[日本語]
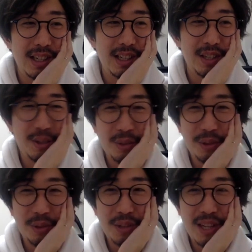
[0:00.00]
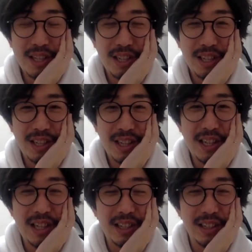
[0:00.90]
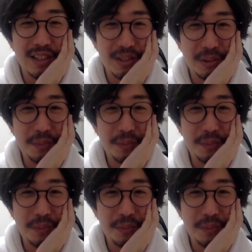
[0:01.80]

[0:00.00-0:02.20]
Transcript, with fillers: 相当電車が嫌いだったんですよ。